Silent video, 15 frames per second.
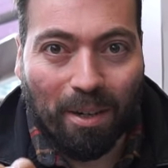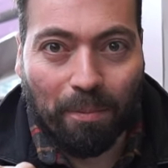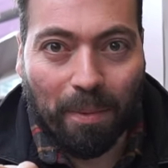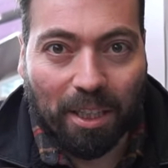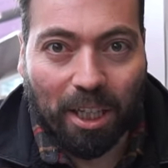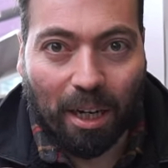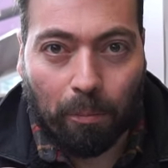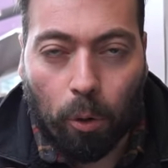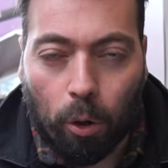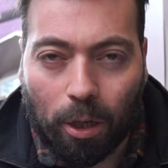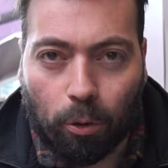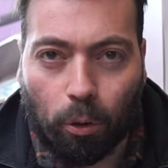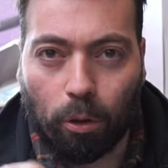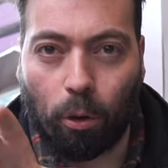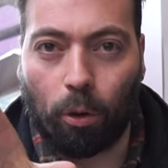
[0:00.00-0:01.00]
bir mekan
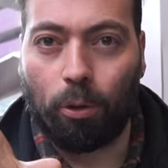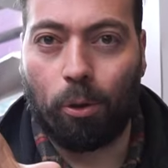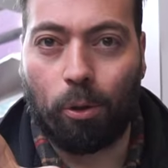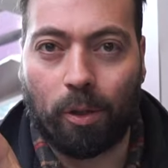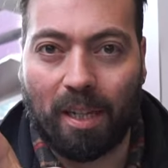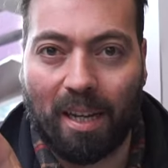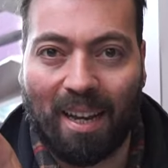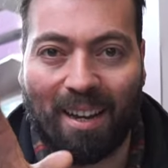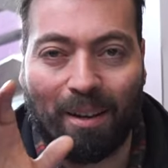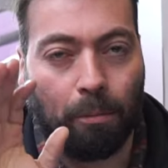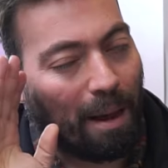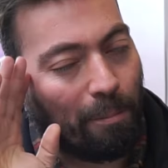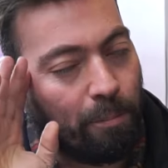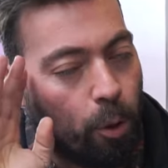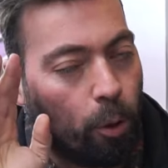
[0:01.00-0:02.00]
böyle dolu oluyorsa
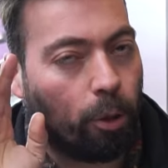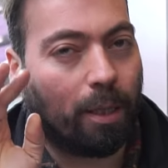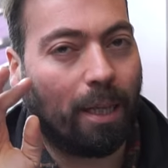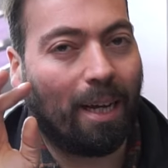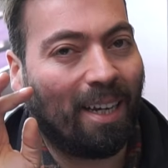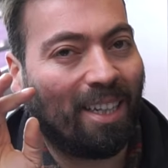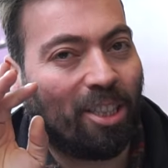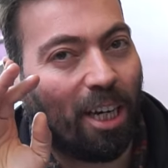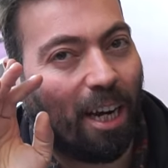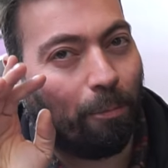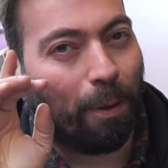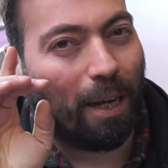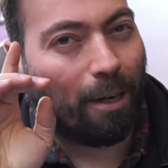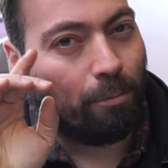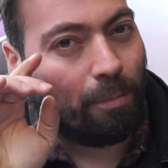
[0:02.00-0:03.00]
ben bir orada şey
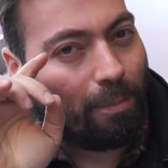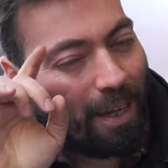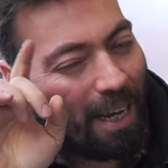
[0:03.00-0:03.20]
yaparım.